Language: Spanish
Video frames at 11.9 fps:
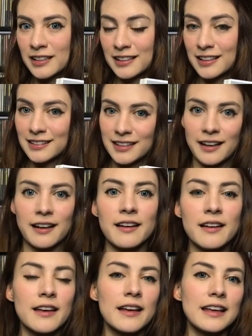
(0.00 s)
en Inglaterra
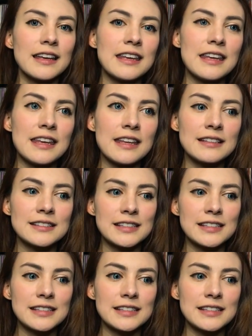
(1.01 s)
y